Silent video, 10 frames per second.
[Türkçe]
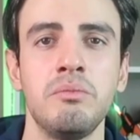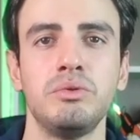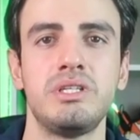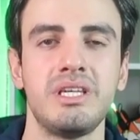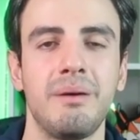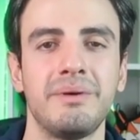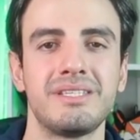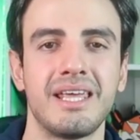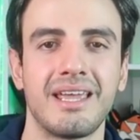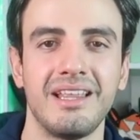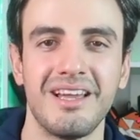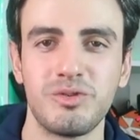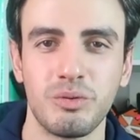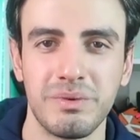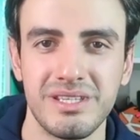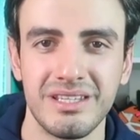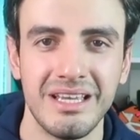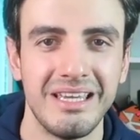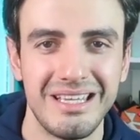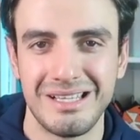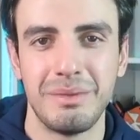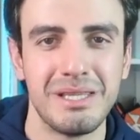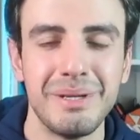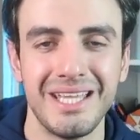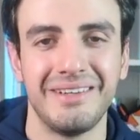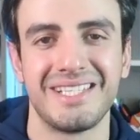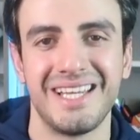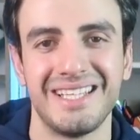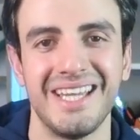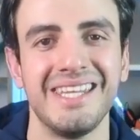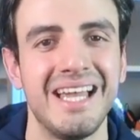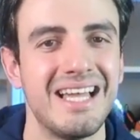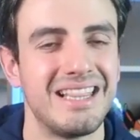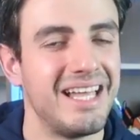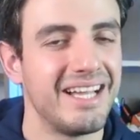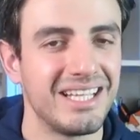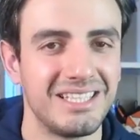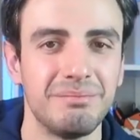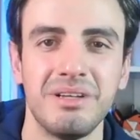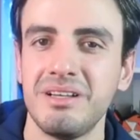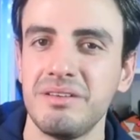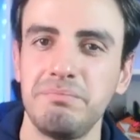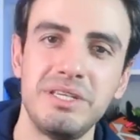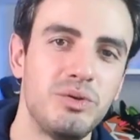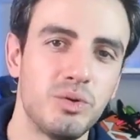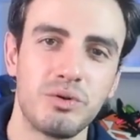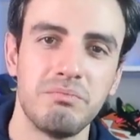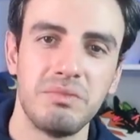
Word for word: Bunun için yapmanız gerekenler çok basit. İzlemese bedava zaten. Like atıp bir yorum